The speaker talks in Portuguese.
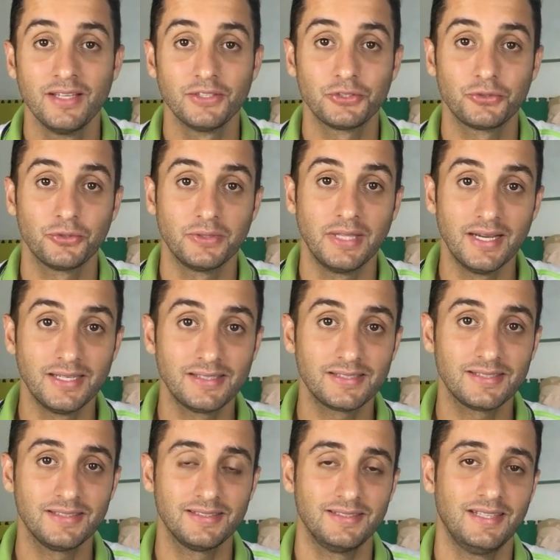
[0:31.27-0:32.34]

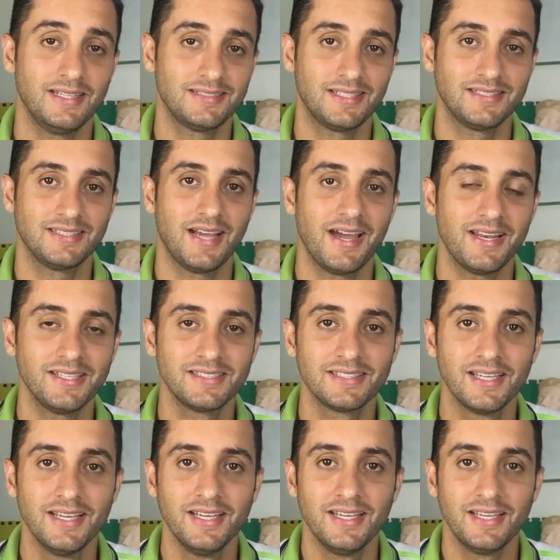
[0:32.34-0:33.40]
estudantes dessas áreas
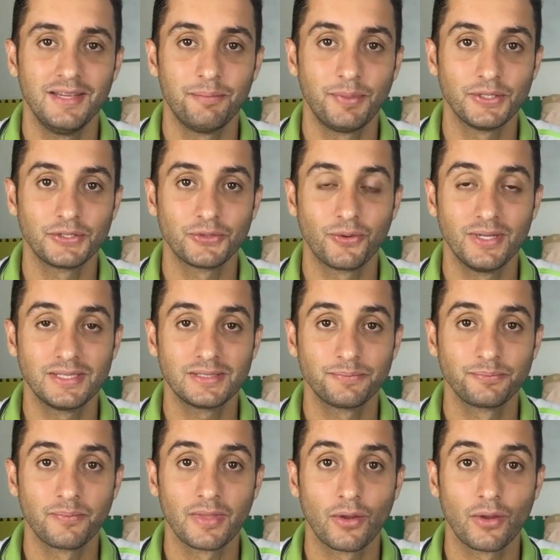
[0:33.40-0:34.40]
e pessoas